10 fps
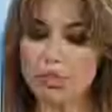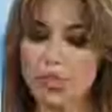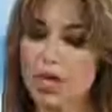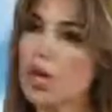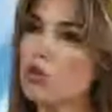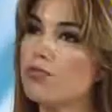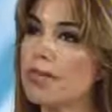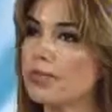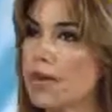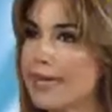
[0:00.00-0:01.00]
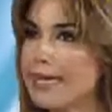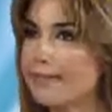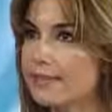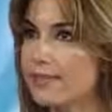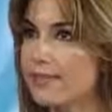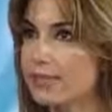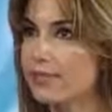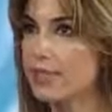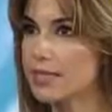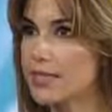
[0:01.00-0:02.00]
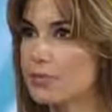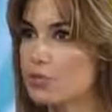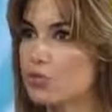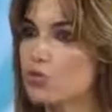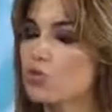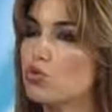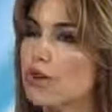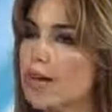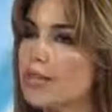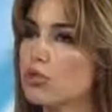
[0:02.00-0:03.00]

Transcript: bir Chicago Fed var, Cleveland Fed var sizin bulunduğunuz. Fark